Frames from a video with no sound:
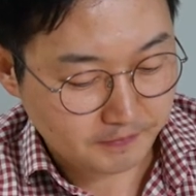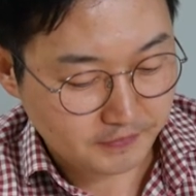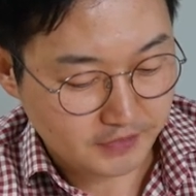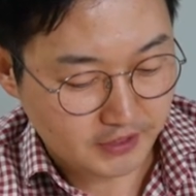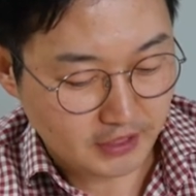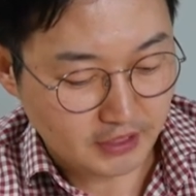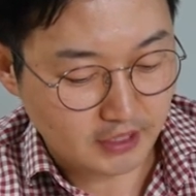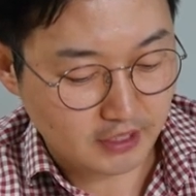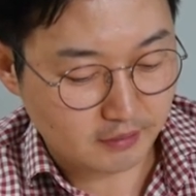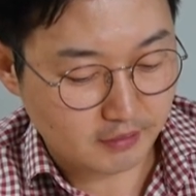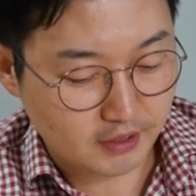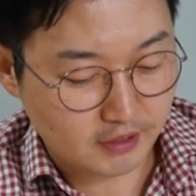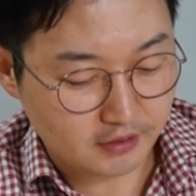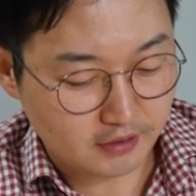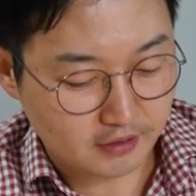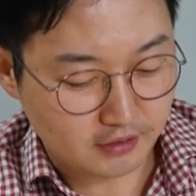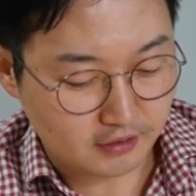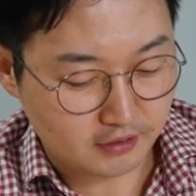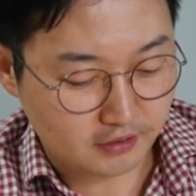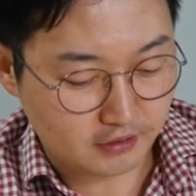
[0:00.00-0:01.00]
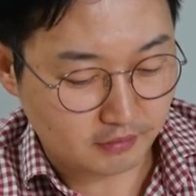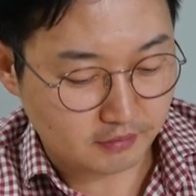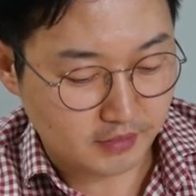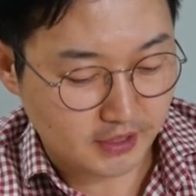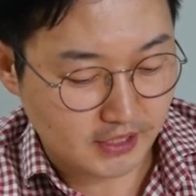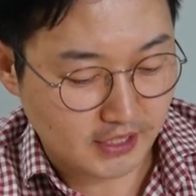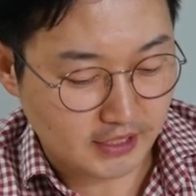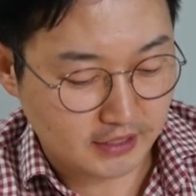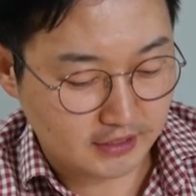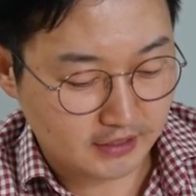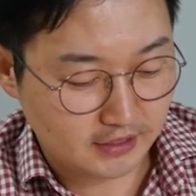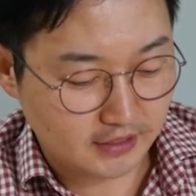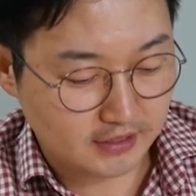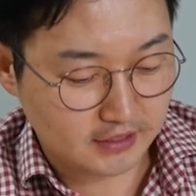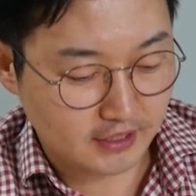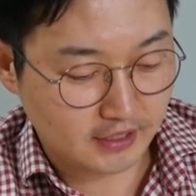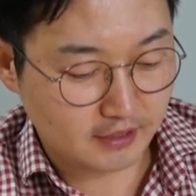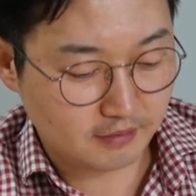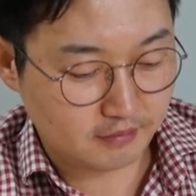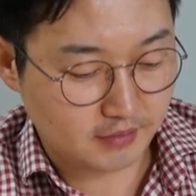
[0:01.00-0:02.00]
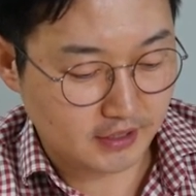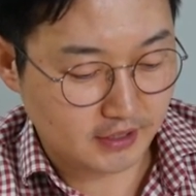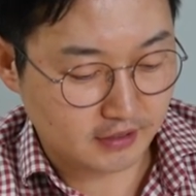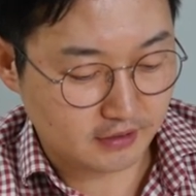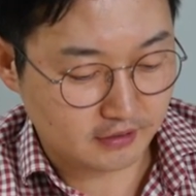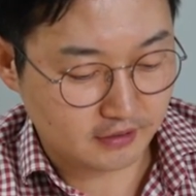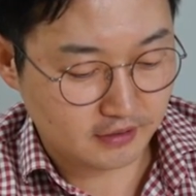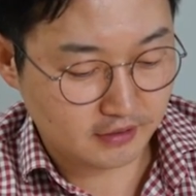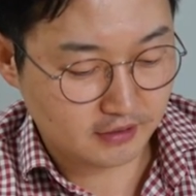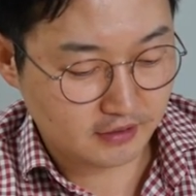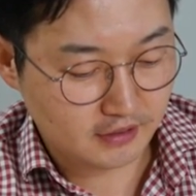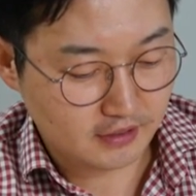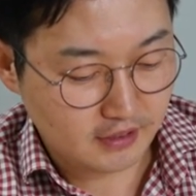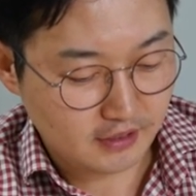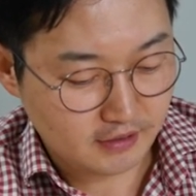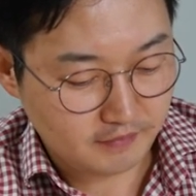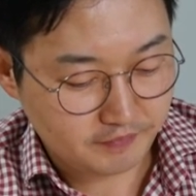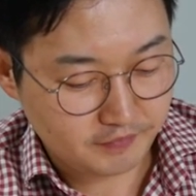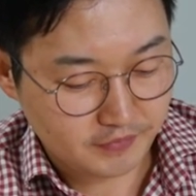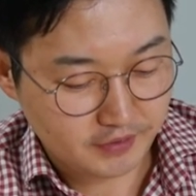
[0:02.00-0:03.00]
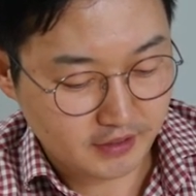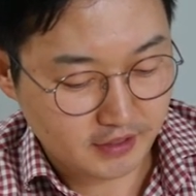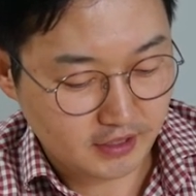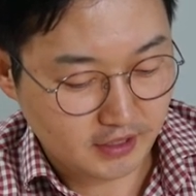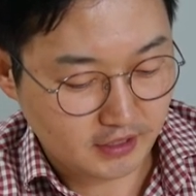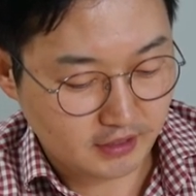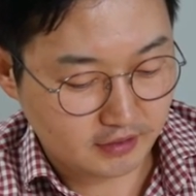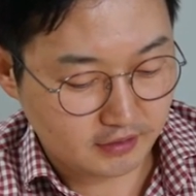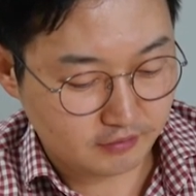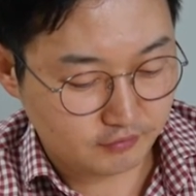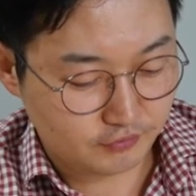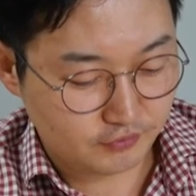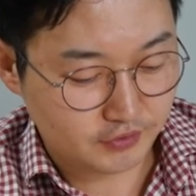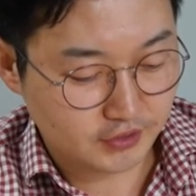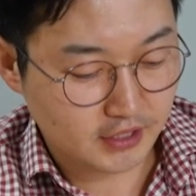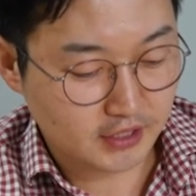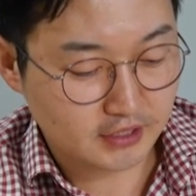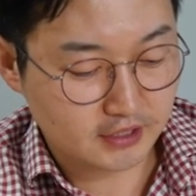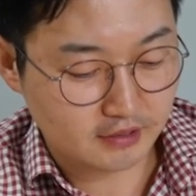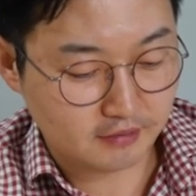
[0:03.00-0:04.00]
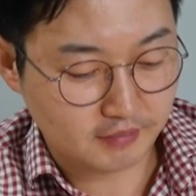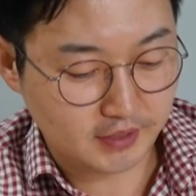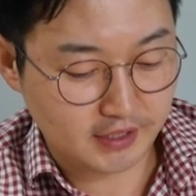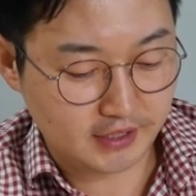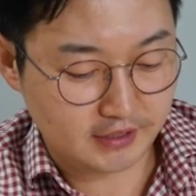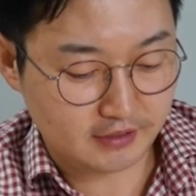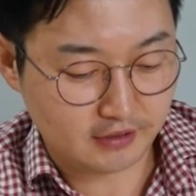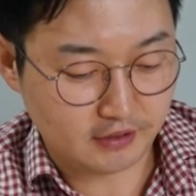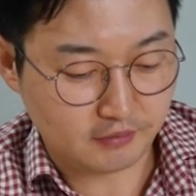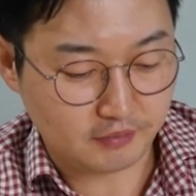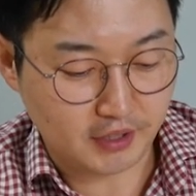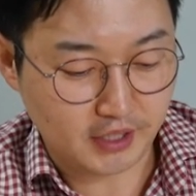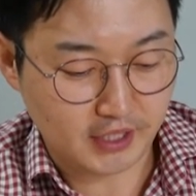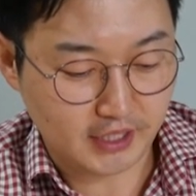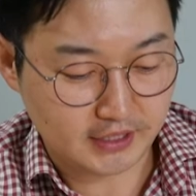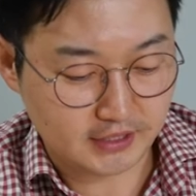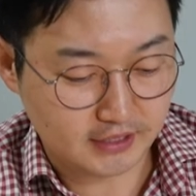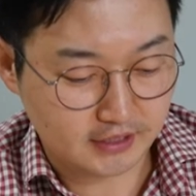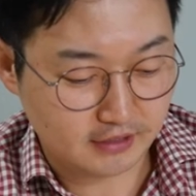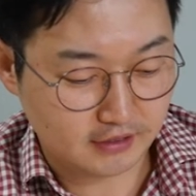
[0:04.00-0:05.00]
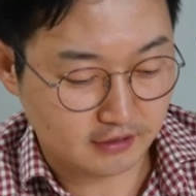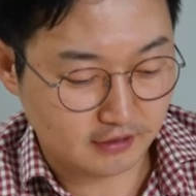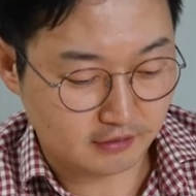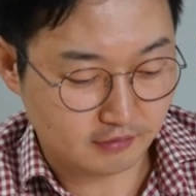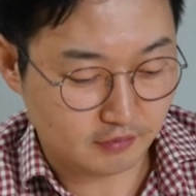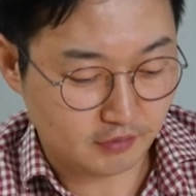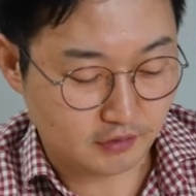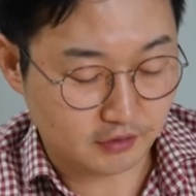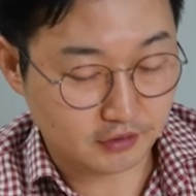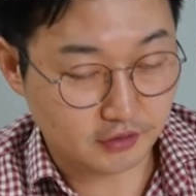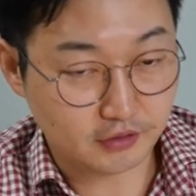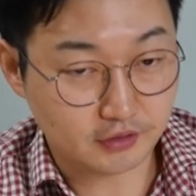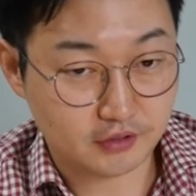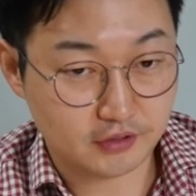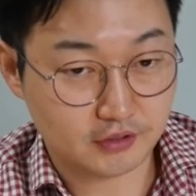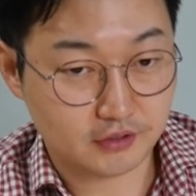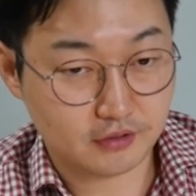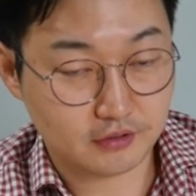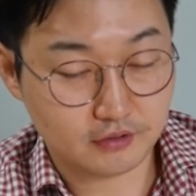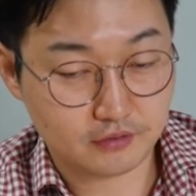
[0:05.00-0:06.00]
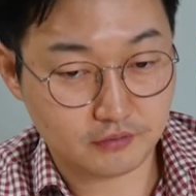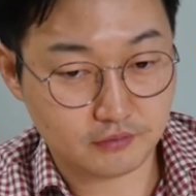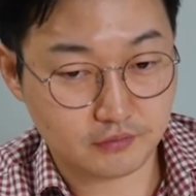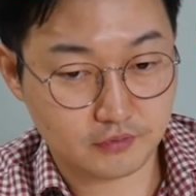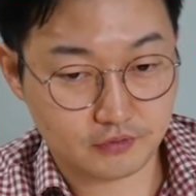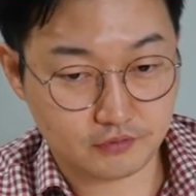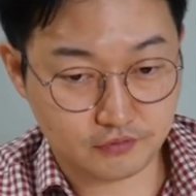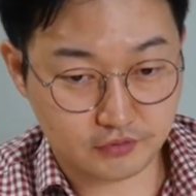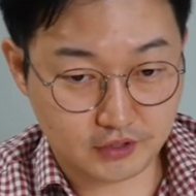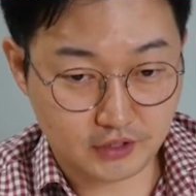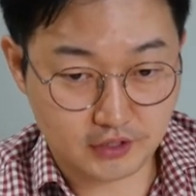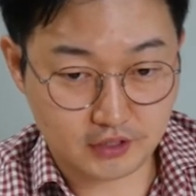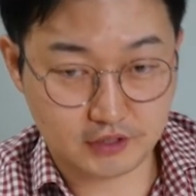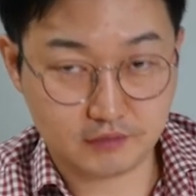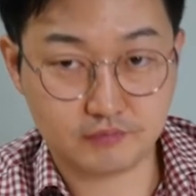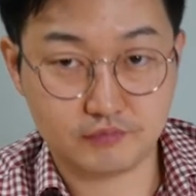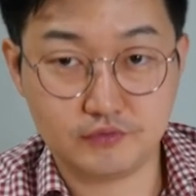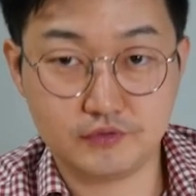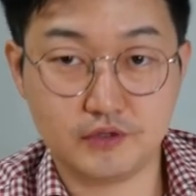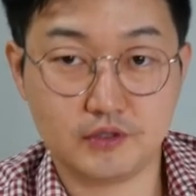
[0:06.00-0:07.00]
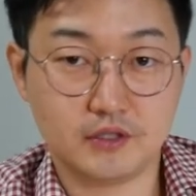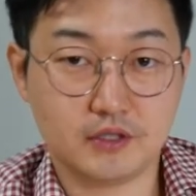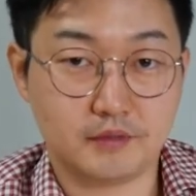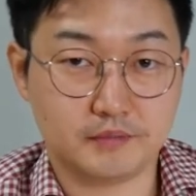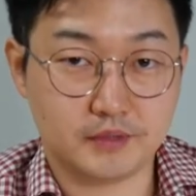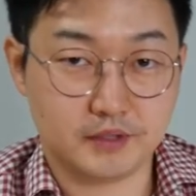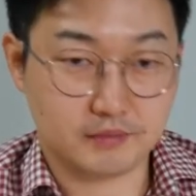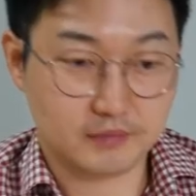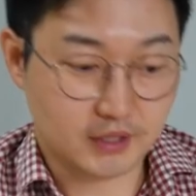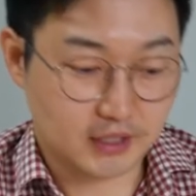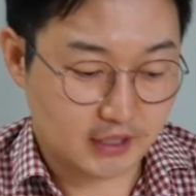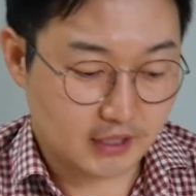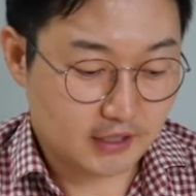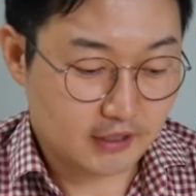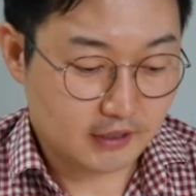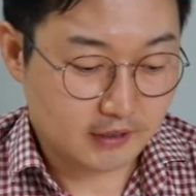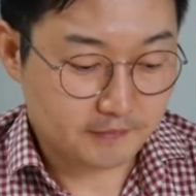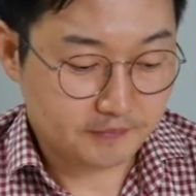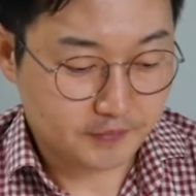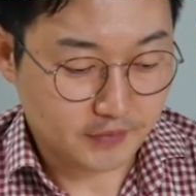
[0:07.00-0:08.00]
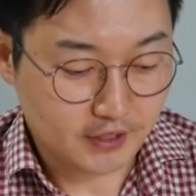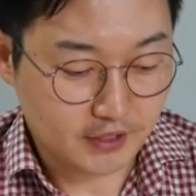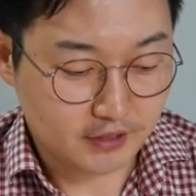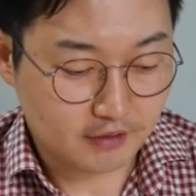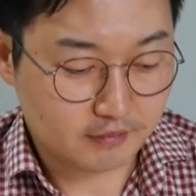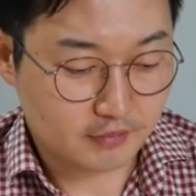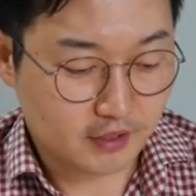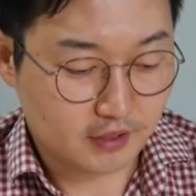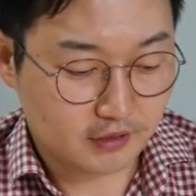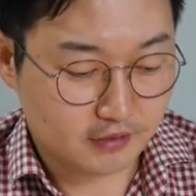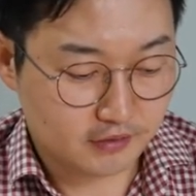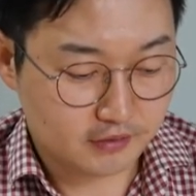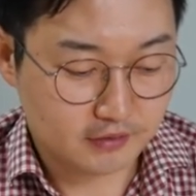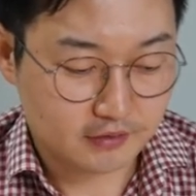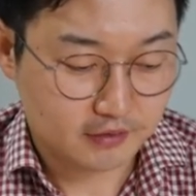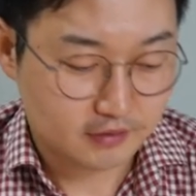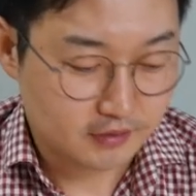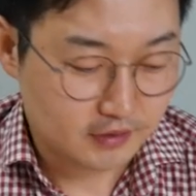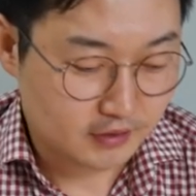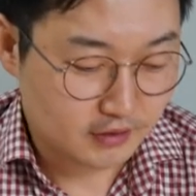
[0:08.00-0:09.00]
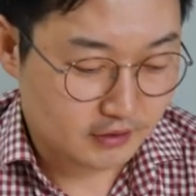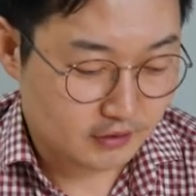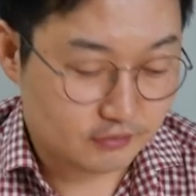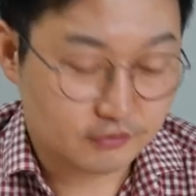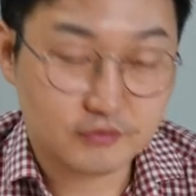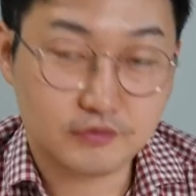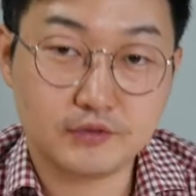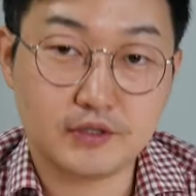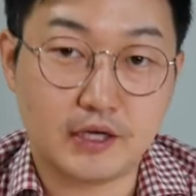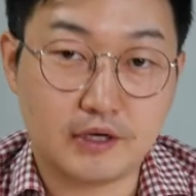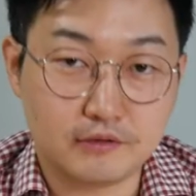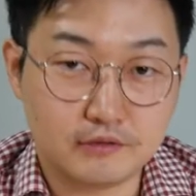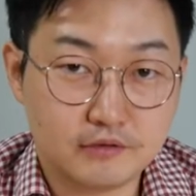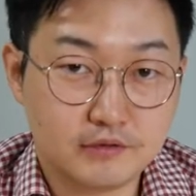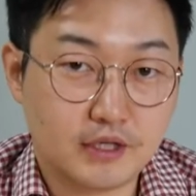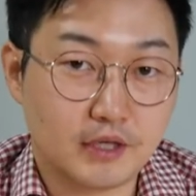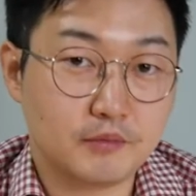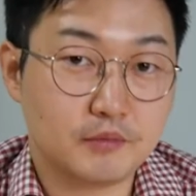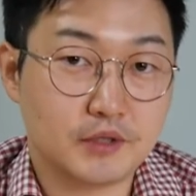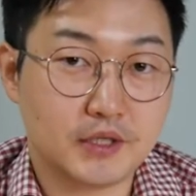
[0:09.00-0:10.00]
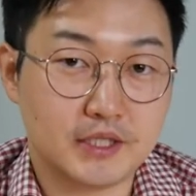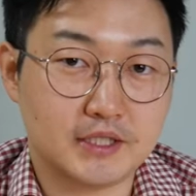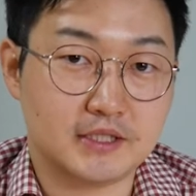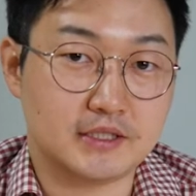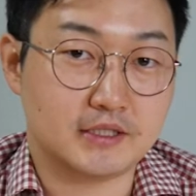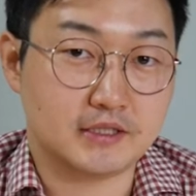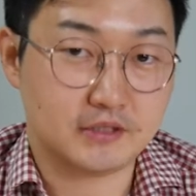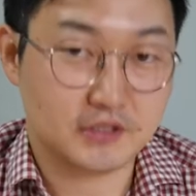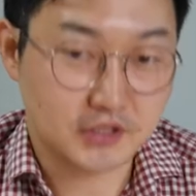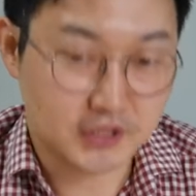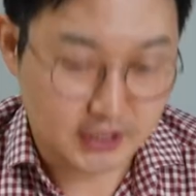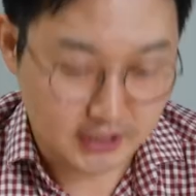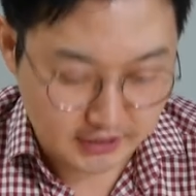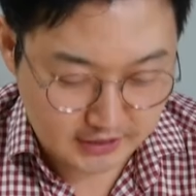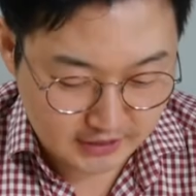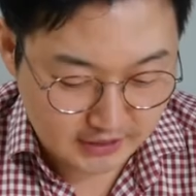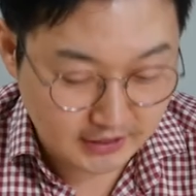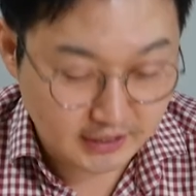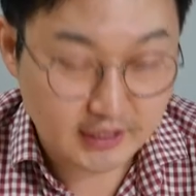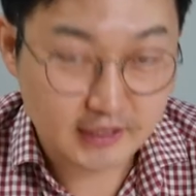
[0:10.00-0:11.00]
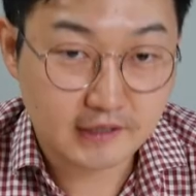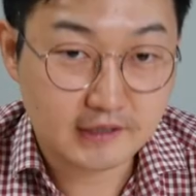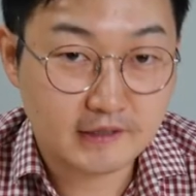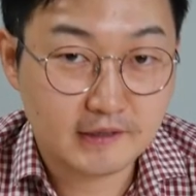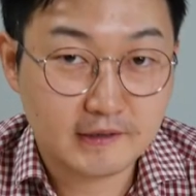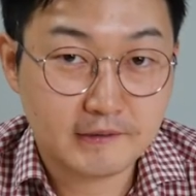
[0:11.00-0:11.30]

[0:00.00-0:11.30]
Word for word: 자기개발서라는 정말 양질의 책에 비해서는 그냥 문장들만 있어요 몇 가지 그래서 뭐 어떤 좀 구체적인 분석은 없지만 읽으면 기운도 나고 행복해지는 그런 책이니까